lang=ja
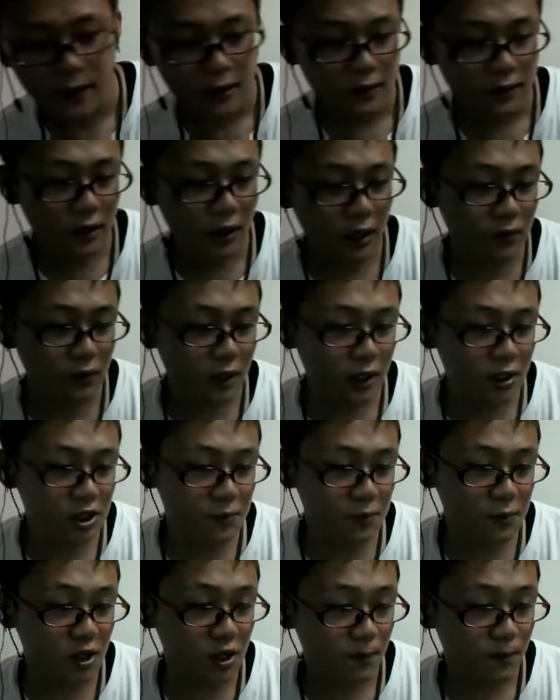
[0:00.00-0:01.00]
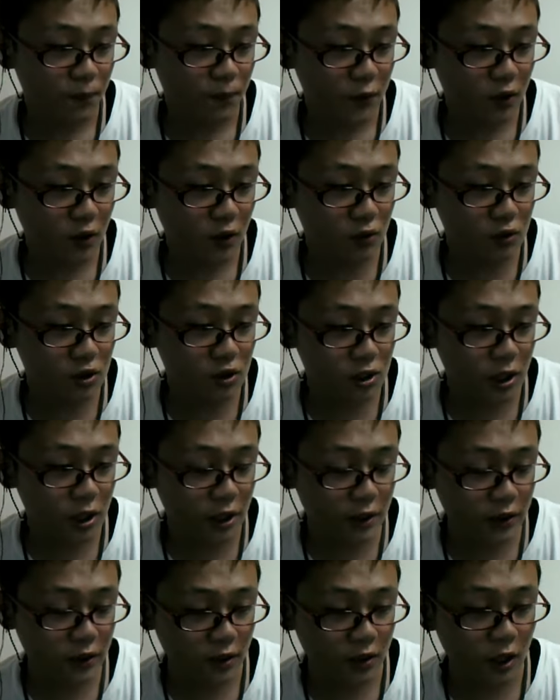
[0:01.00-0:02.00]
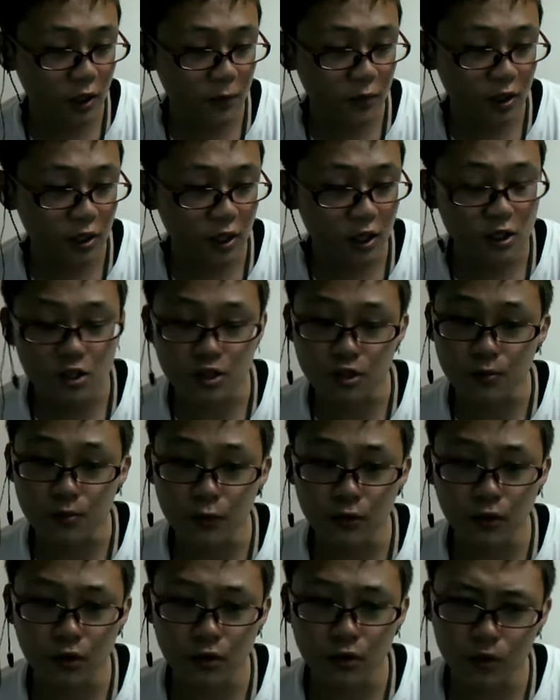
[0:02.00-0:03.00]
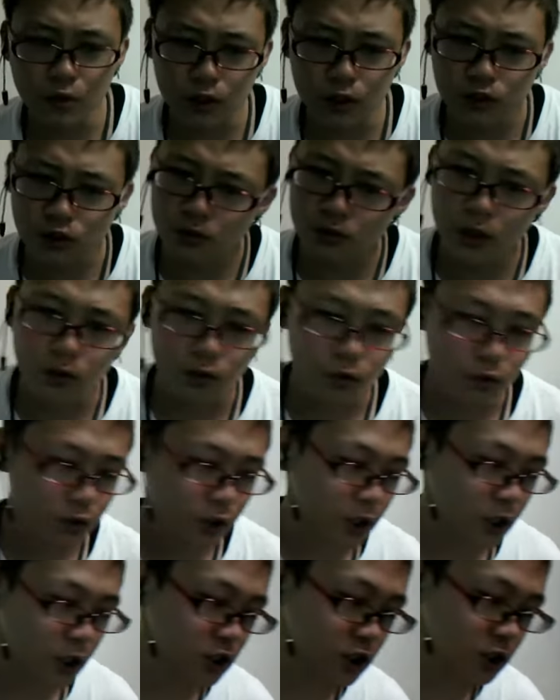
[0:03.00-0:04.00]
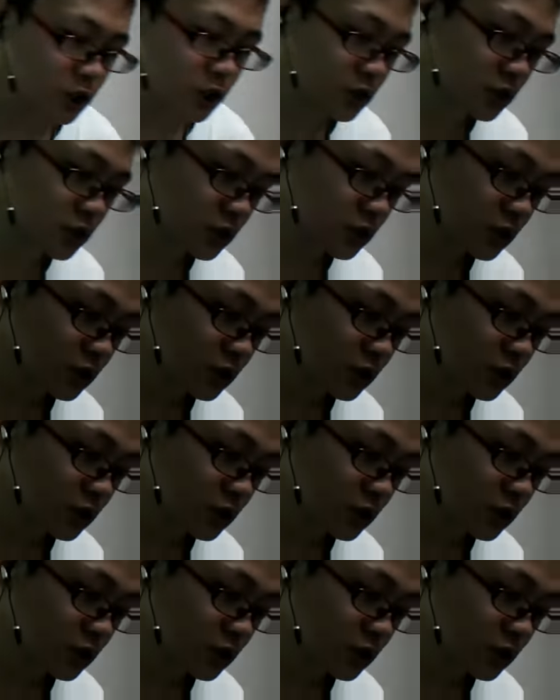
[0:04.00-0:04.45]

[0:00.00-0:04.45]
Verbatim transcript: タールは 8mm、ニコチン 0.7mm で20本入り410円の予定らしいです。